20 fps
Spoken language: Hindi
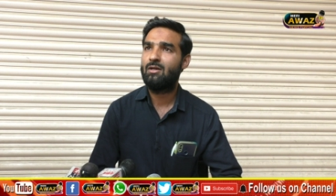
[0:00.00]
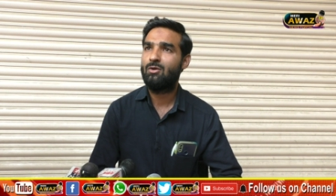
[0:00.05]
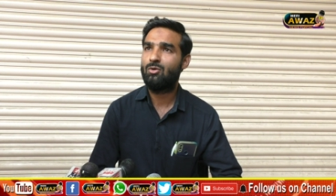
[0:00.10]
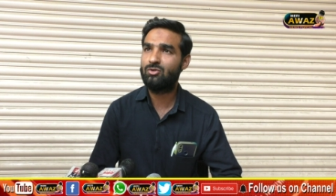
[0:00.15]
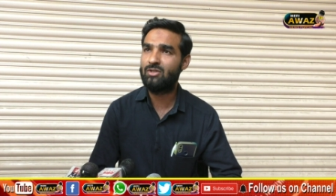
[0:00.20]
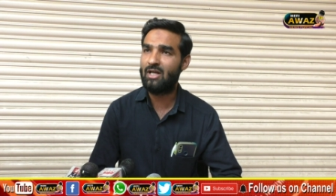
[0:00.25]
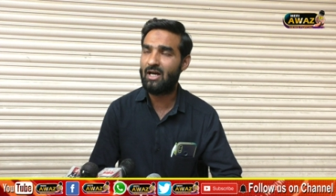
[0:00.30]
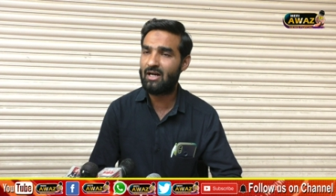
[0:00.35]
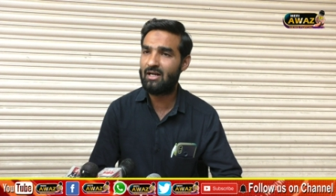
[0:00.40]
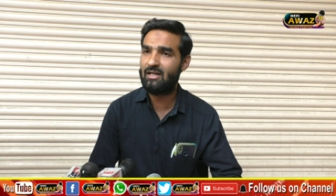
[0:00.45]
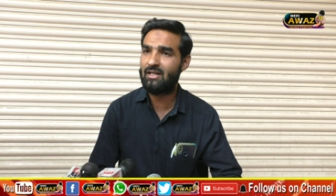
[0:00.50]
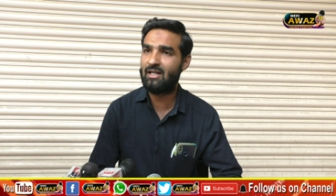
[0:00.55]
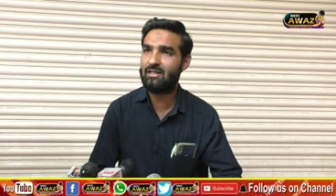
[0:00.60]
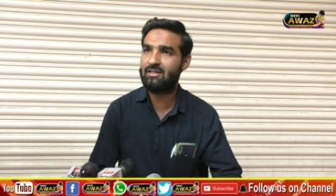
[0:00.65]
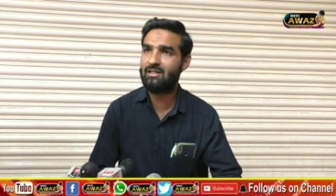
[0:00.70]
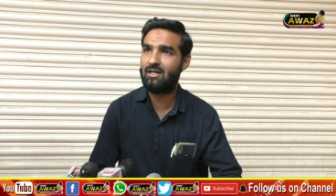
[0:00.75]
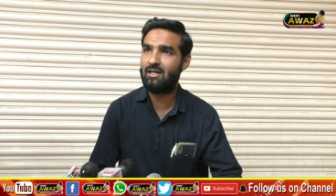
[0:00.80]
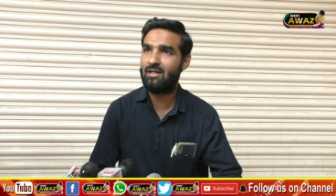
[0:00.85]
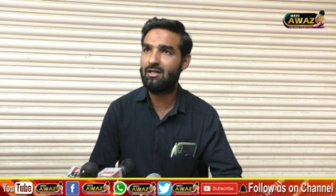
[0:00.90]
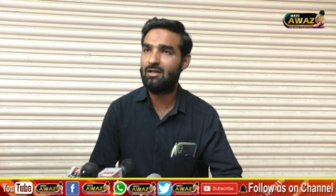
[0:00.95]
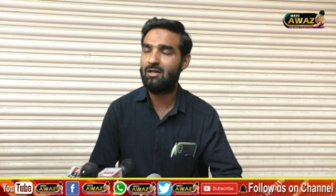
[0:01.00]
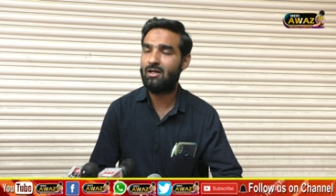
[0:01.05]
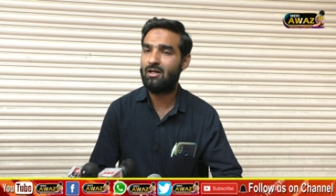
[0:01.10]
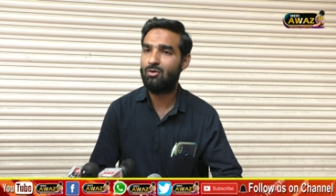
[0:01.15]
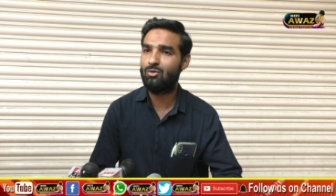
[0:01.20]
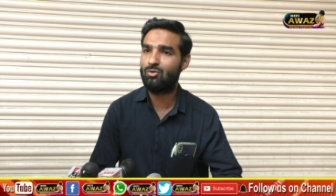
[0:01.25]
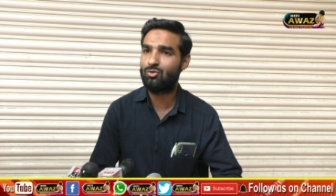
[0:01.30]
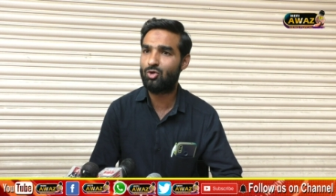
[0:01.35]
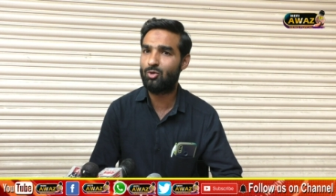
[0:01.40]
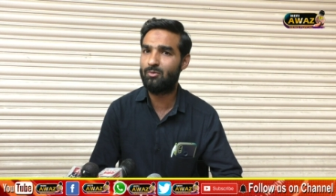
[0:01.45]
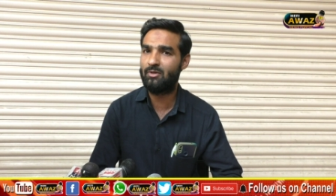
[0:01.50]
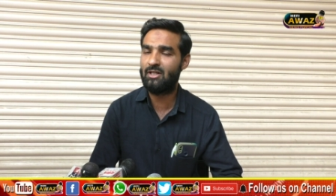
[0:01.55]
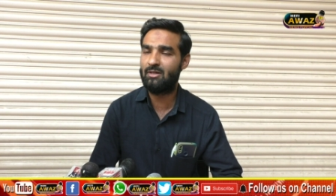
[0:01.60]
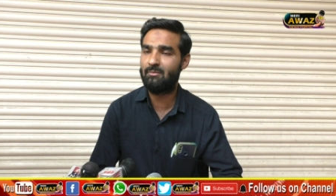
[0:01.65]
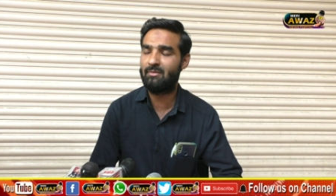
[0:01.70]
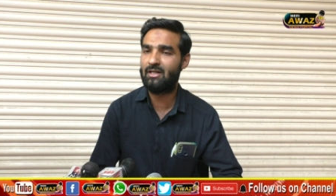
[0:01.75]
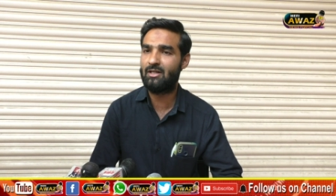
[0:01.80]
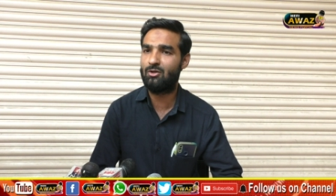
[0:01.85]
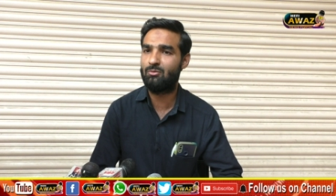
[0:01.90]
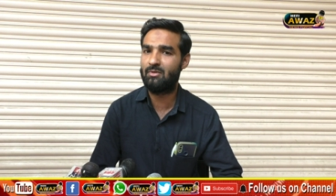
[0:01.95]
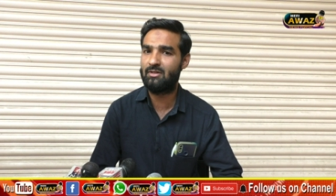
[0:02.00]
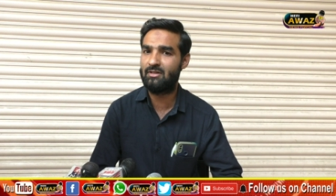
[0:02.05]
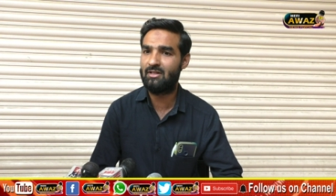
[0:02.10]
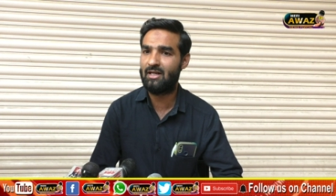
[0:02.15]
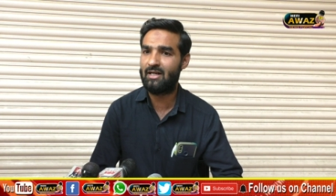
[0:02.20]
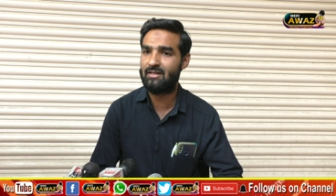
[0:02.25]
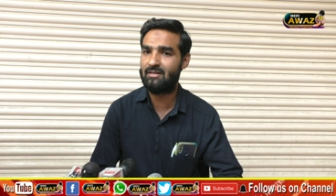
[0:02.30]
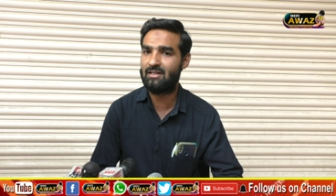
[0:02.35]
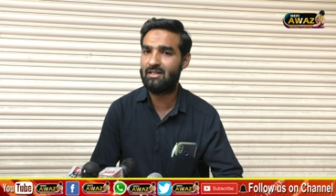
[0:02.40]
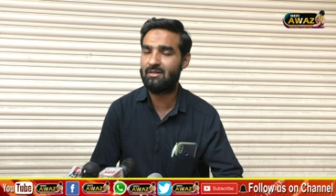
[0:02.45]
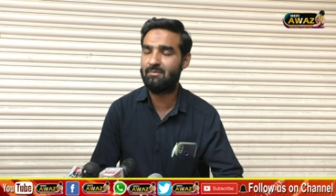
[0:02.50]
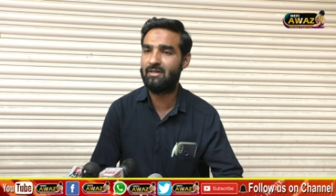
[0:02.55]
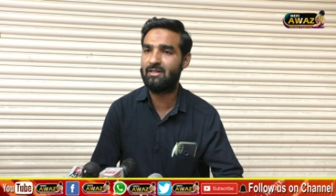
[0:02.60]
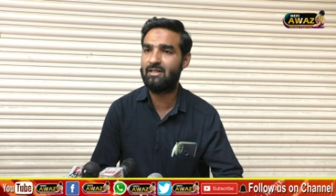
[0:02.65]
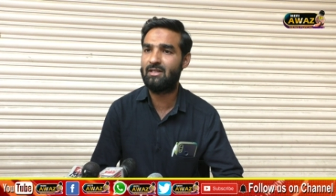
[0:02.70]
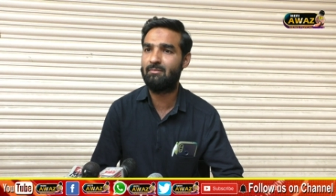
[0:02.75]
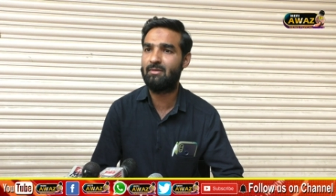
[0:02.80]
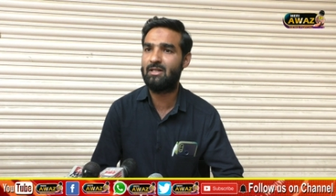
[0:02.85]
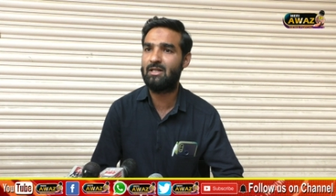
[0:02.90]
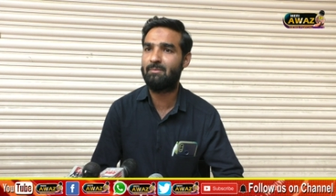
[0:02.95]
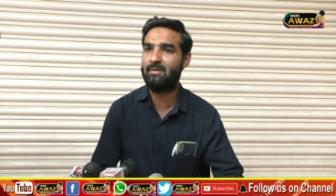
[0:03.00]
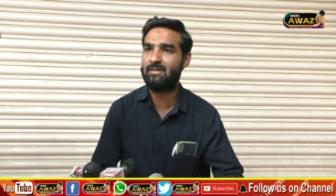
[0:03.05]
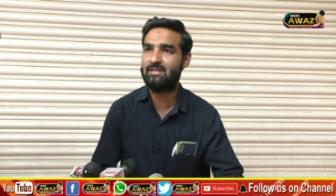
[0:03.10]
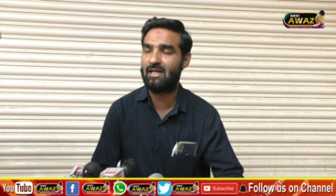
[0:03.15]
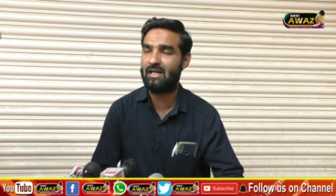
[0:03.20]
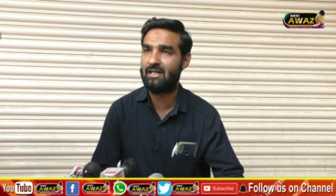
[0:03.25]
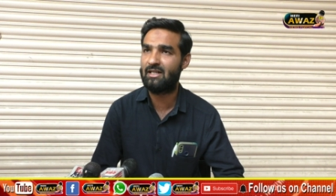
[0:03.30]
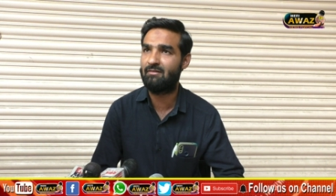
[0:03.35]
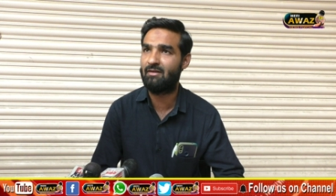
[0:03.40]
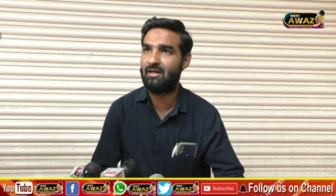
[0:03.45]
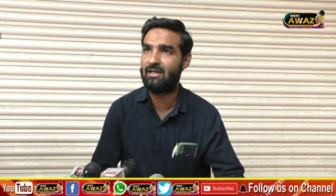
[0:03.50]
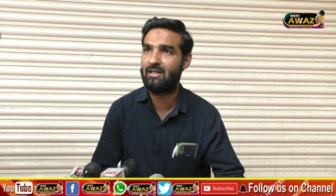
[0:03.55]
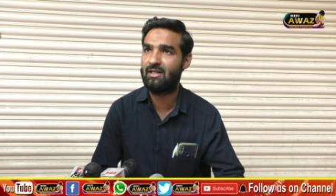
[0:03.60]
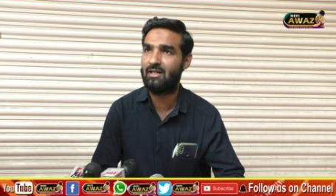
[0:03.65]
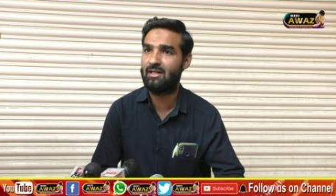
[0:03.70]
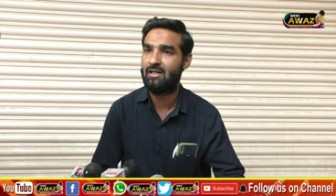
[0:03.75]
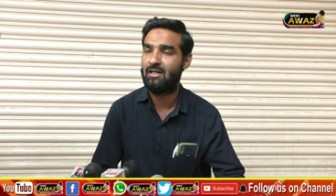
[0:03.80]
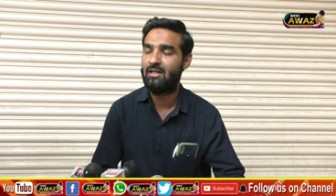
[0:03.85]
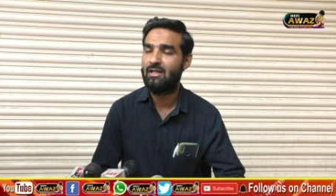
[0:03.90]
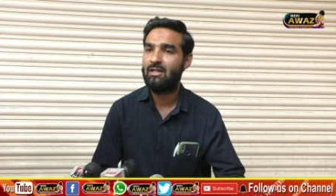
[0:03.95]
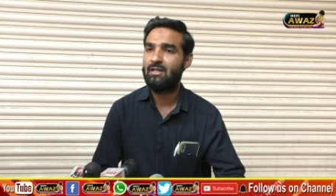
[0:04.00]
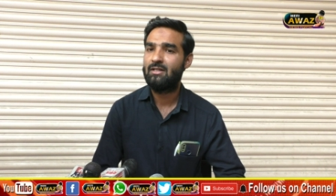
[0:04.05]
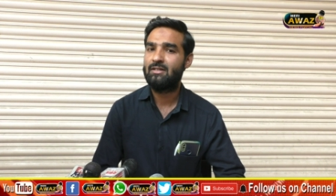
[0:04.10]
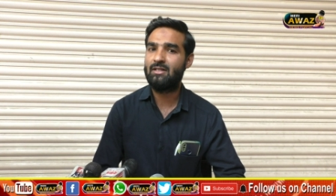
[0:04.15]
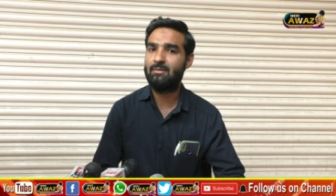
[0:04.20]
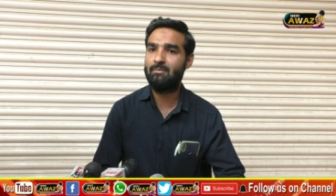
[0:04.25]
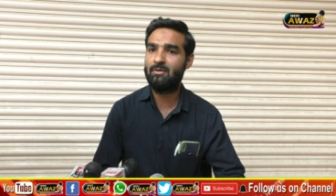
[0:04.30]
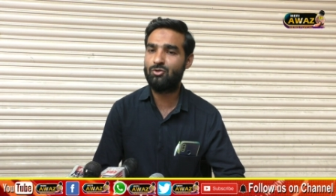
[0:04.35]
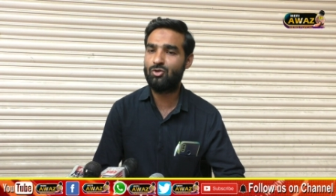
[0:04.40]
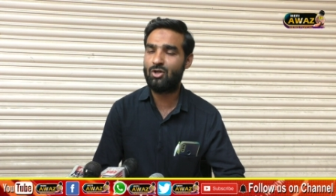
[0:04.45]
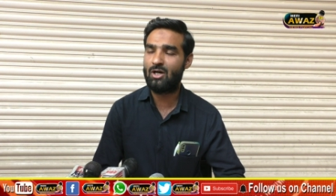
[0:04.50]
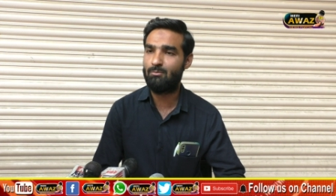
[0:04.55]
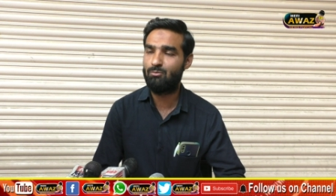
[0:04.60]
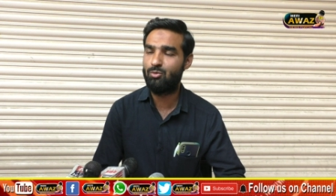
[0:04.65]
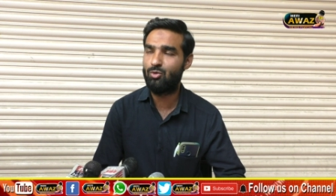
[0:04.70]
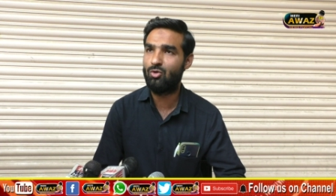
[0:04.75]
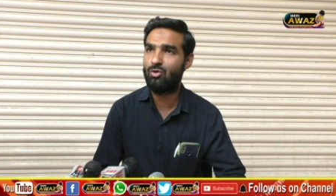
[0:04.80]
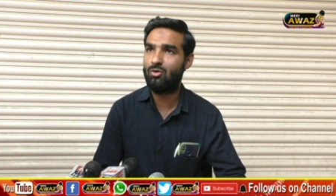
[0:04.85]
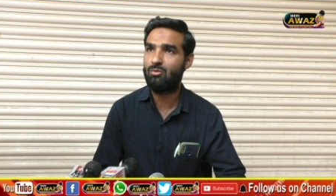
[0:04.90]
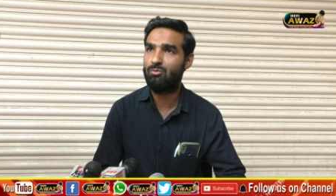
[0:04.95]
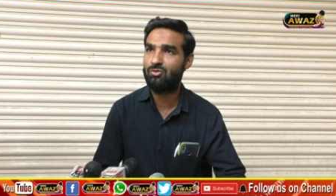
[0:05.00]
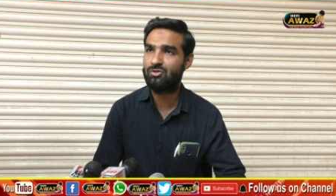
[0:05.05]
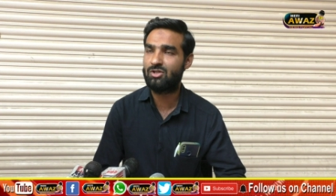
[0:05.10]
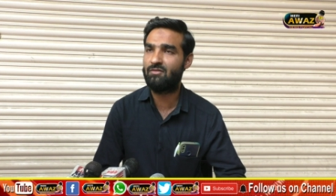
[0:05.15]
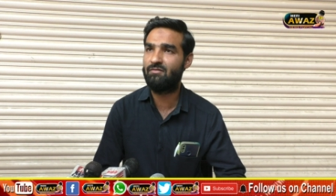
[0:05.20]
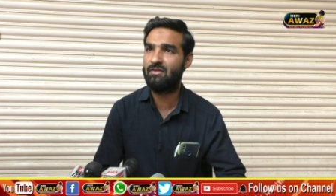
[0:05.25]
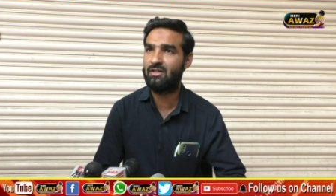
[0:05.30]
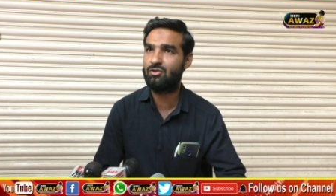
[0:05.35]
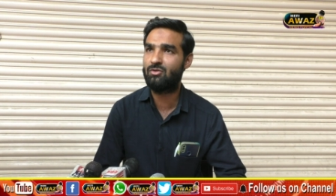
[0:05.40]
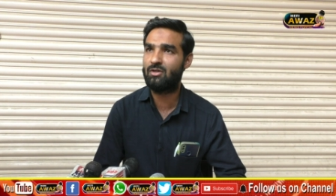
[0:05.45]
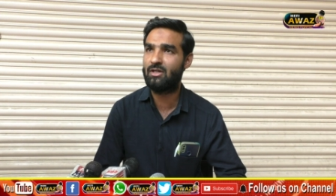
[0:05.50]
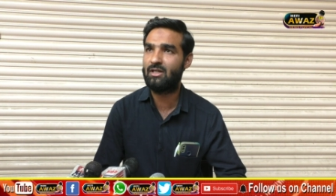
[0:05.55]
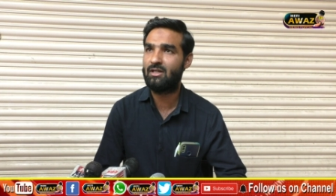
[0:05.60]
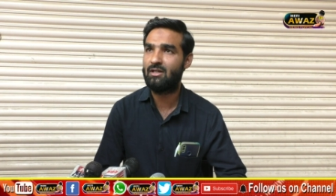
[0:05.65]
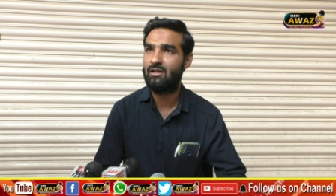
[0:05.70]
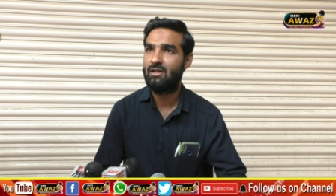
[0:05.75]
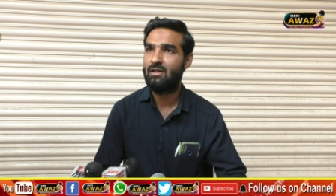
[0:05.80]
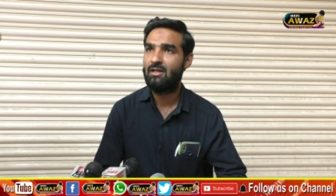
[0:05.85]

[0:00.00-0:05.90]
उधार लिया था उनको भी ये मैंने उम्मीद दिलाई थी कि भाई ये मेरे पैसे आने वाले हैं ये मेरे जो अबू मुसविर जो है